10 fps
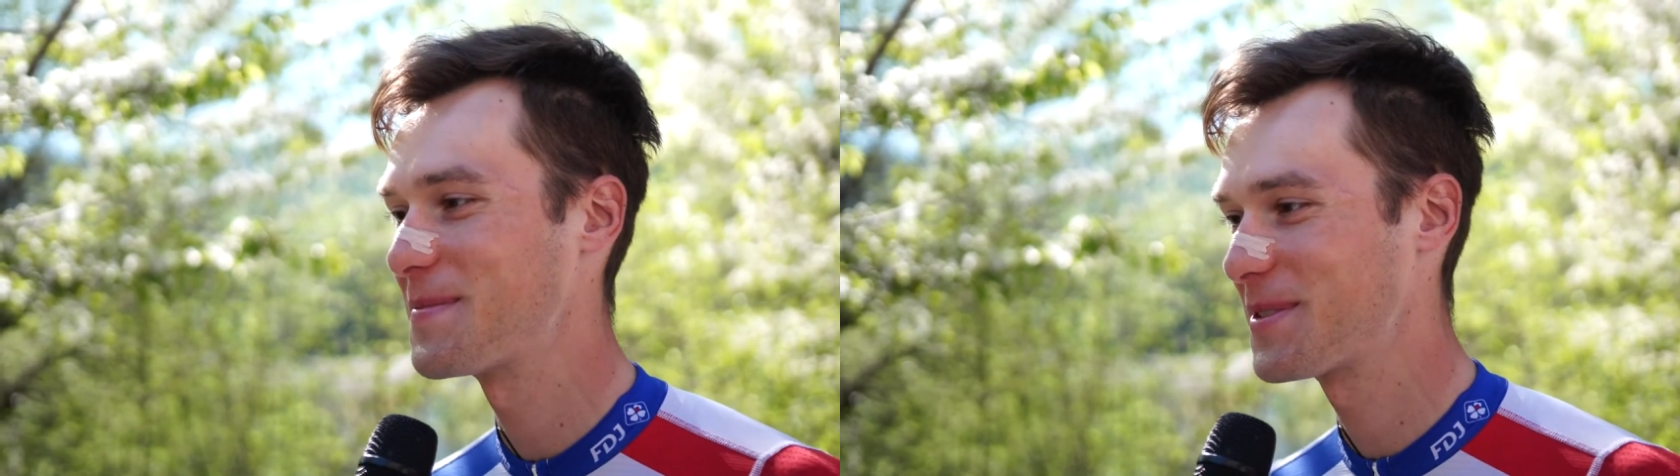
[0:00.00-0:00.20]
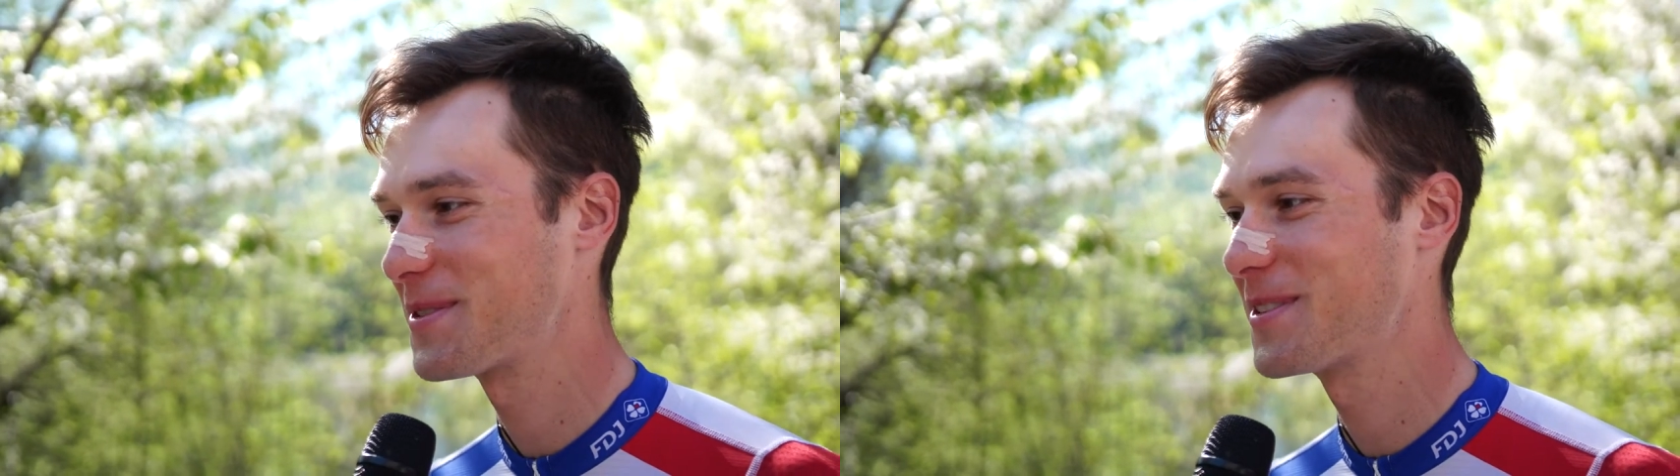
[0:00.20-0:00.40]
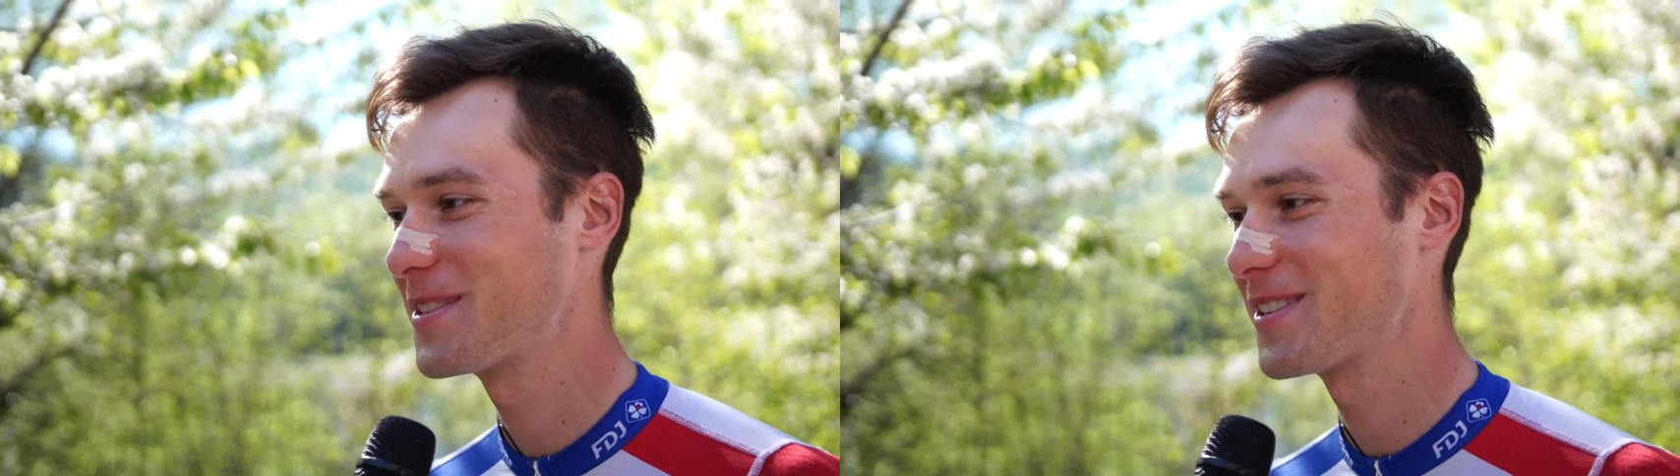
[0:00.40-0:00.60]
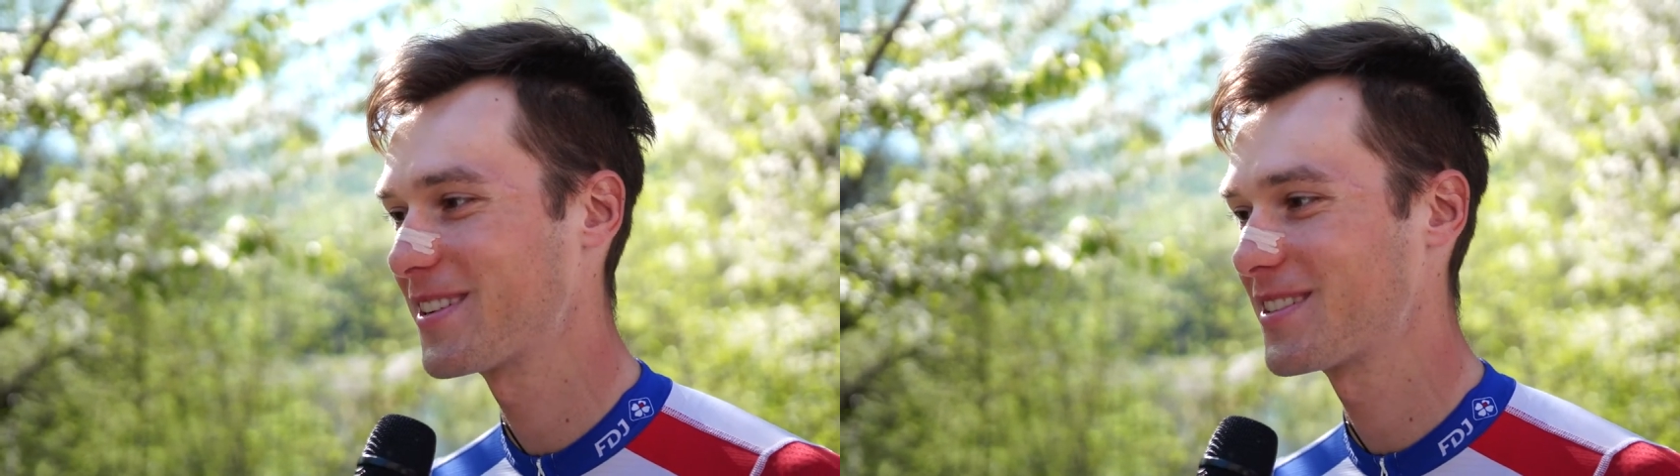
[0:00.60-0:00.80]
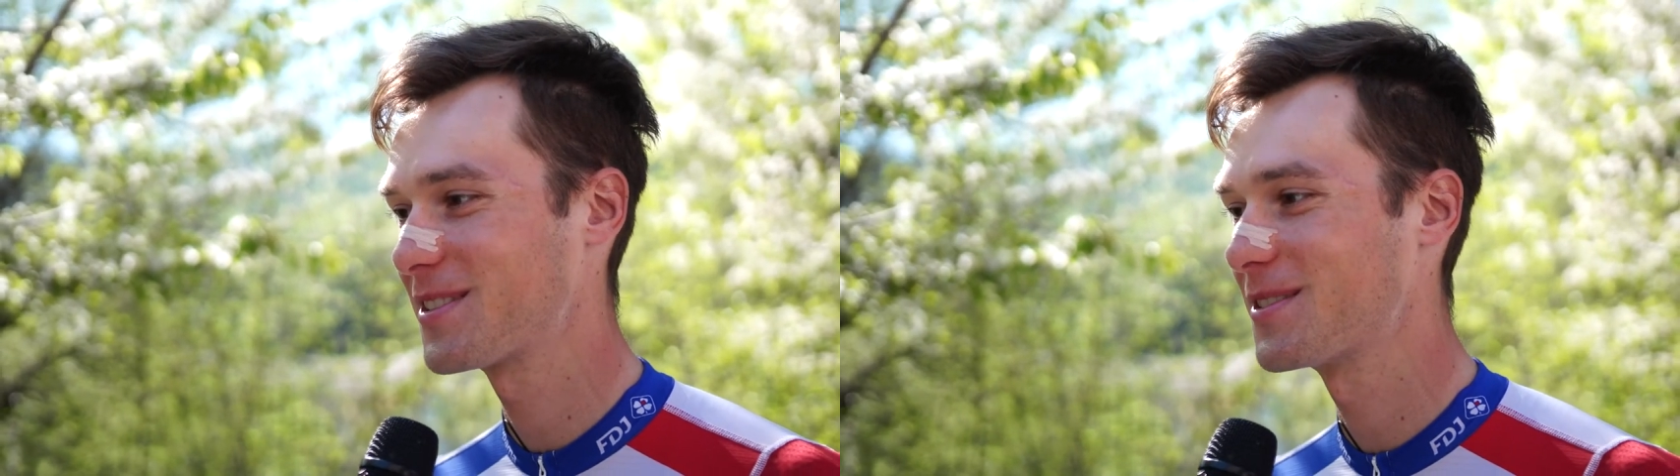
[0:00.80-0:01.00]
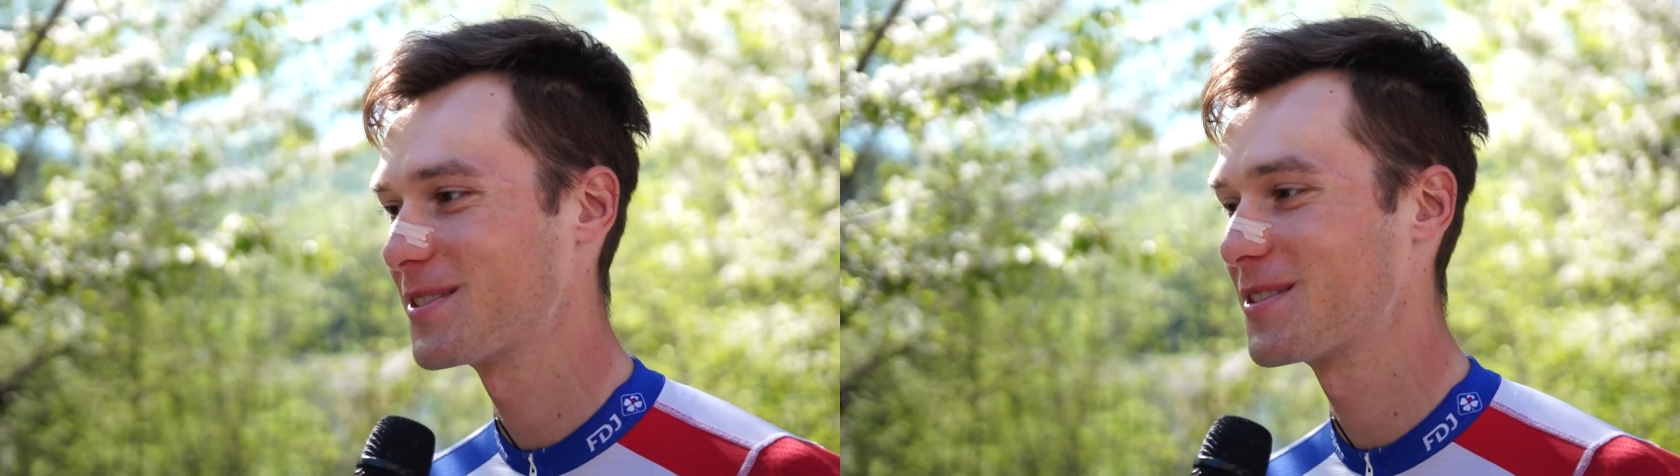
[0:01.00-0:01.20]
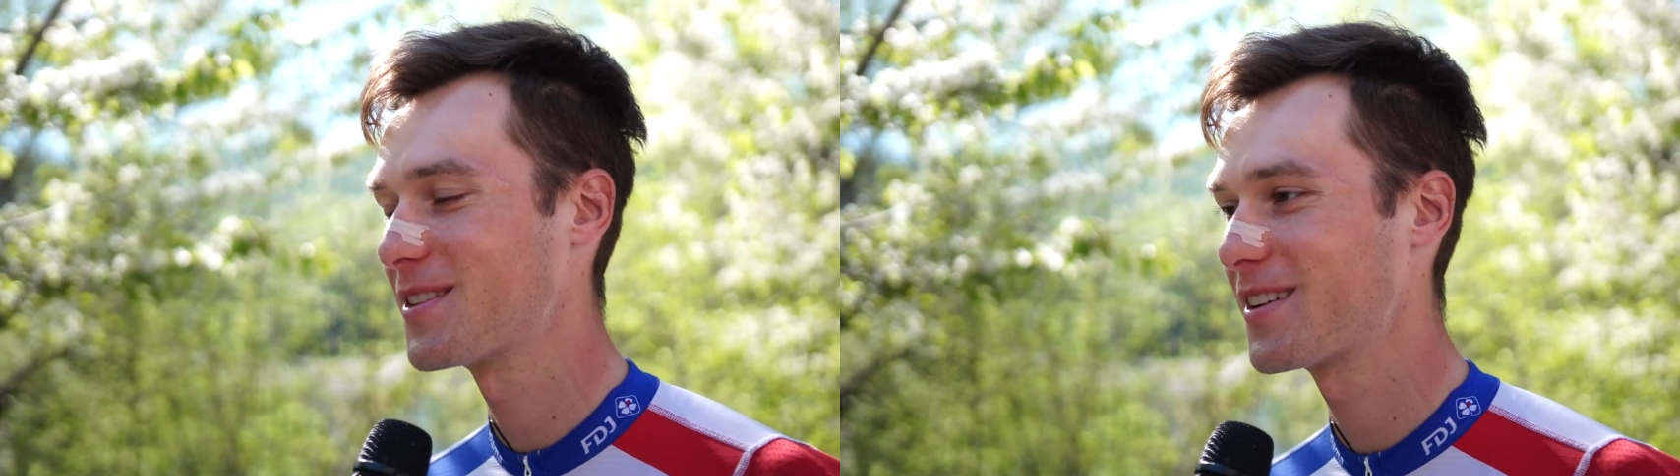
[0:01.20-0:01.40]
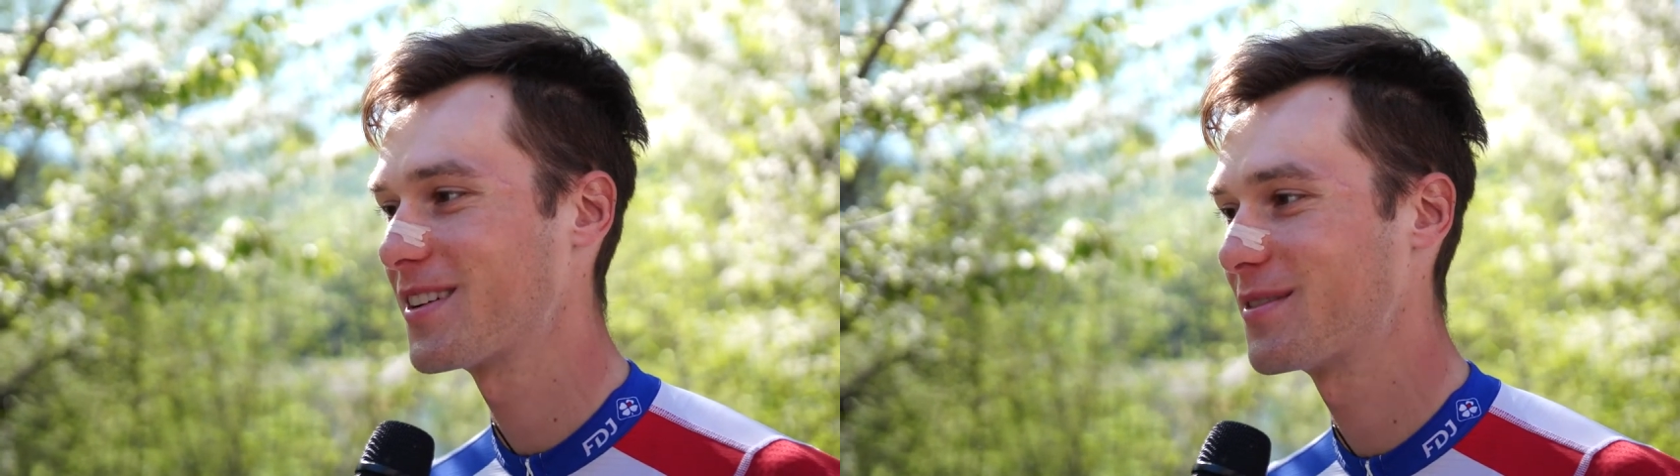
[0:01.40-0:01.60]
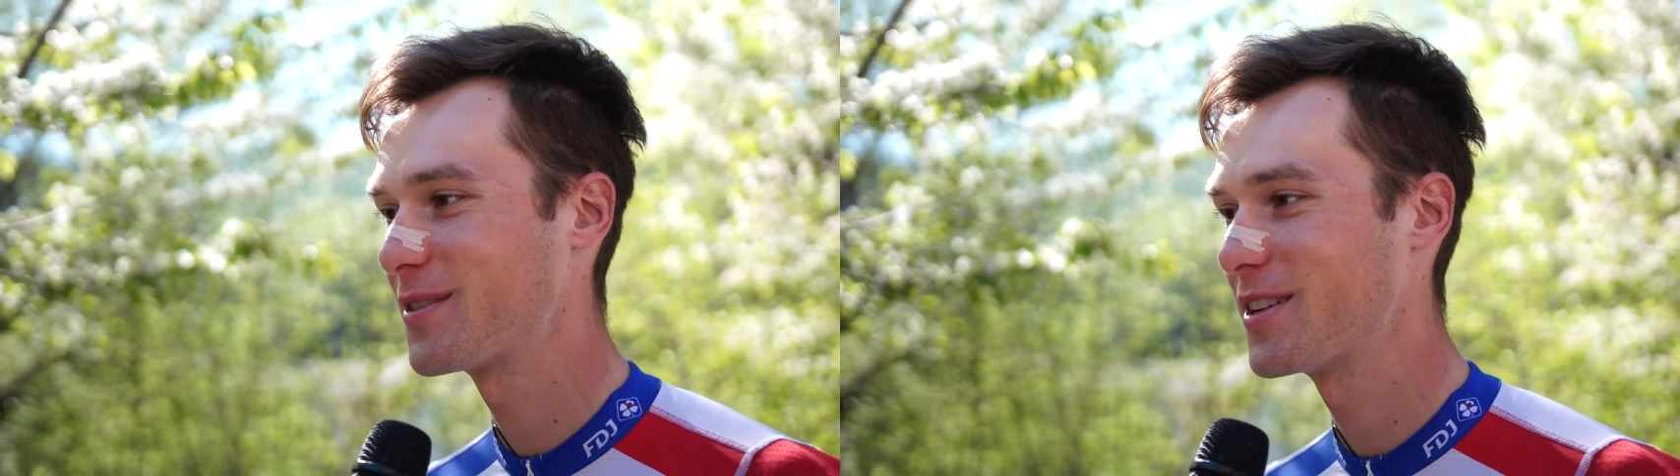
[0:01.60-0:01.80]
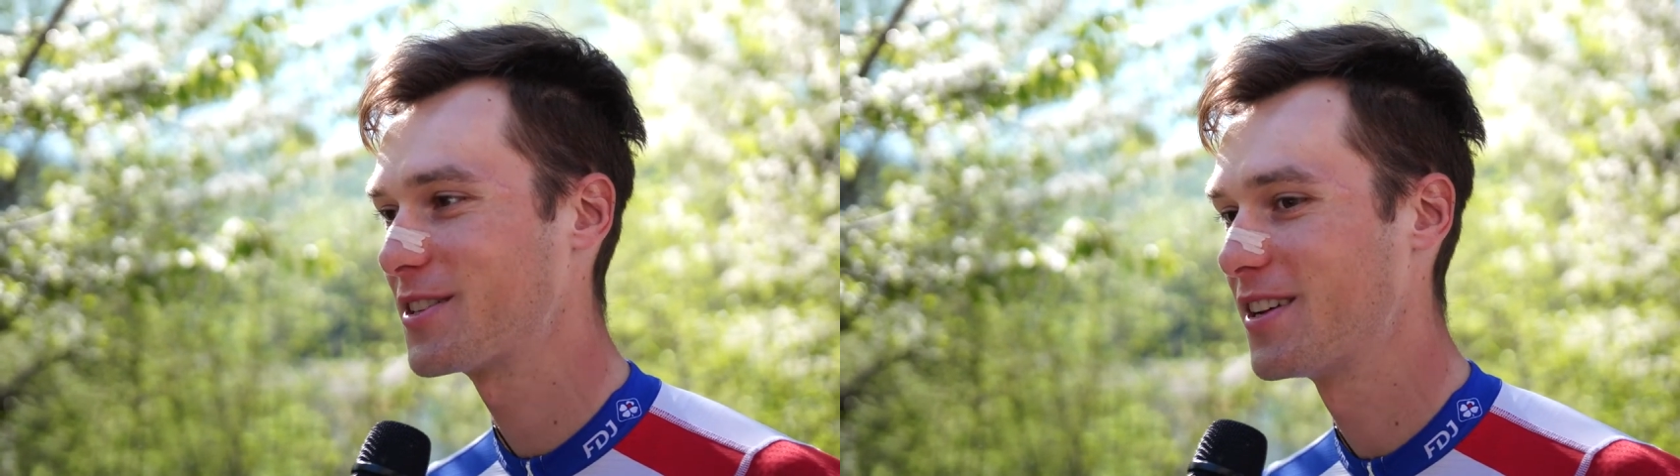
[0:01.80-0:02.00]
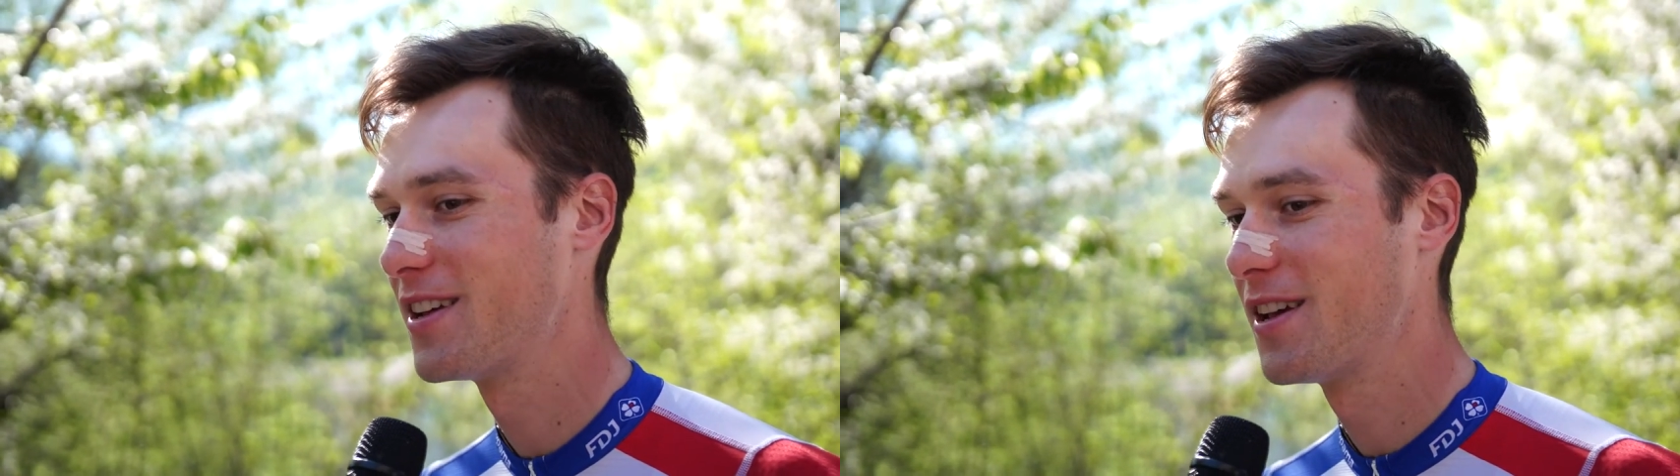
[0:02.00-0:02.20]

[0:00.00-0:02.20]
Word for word: wenn man so gut sagen, so, so sagen kann auf Deutsch.